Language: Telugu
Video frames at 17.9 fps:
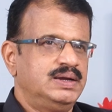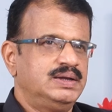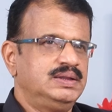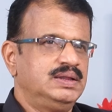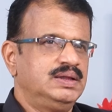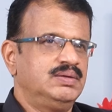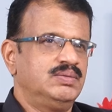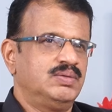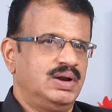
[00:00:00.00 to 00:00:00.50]

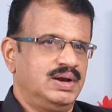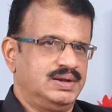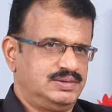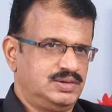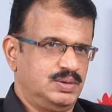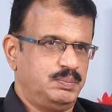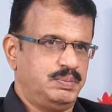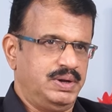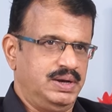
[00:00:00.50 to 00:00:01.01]
ఇది వాళ్ళకి
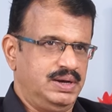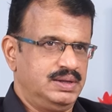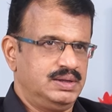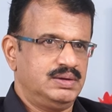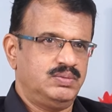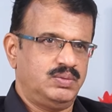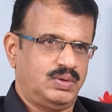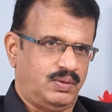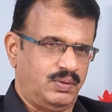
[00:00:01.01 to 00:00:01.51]
చెప్పాలి
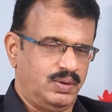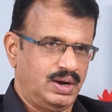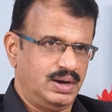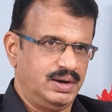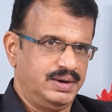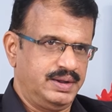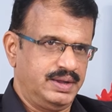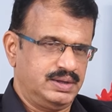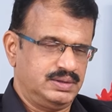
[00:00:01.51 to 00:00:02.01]
ఒకవేళ
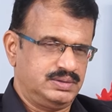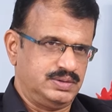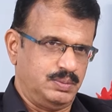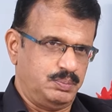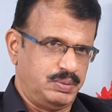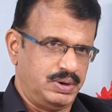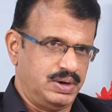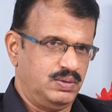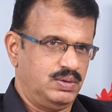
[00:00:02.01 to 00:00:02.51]
నీకు
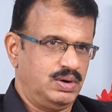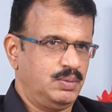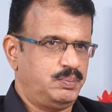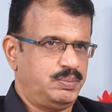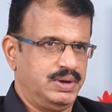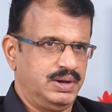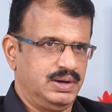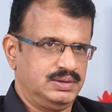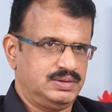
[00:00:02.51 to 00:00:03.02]
చెప్పిన వాళ్ళ
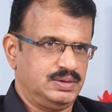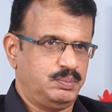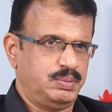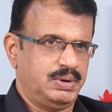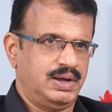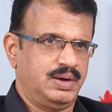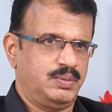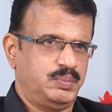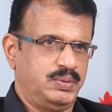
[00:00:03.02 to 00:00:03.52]
పేర్లు
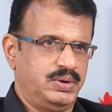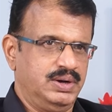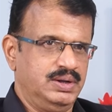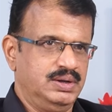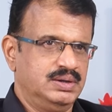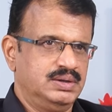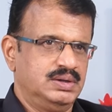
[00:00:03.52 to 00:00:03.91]
చెప్పలేకపోయినా